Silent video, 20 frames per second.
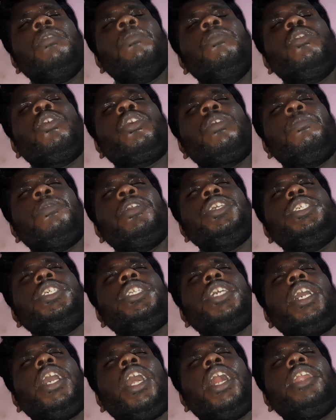மூக்கை
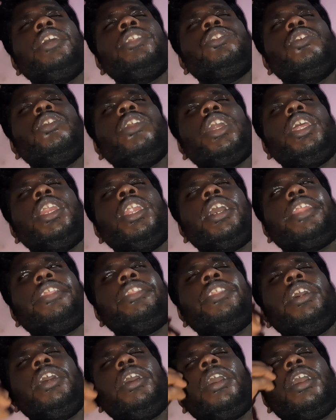பிடிச்சிட்டு
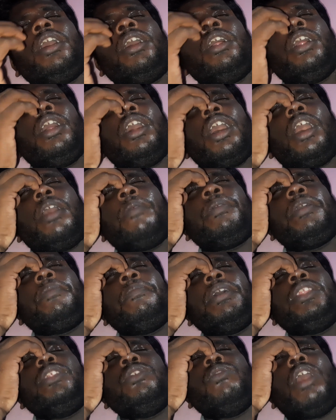அடித்தொண்டையிலேருந்து அப்படியே
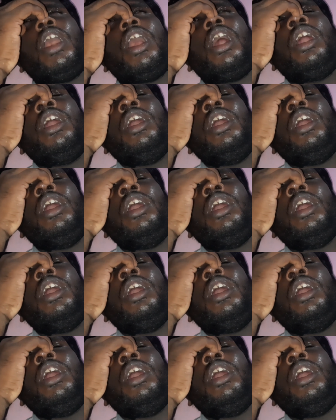மெதுவாக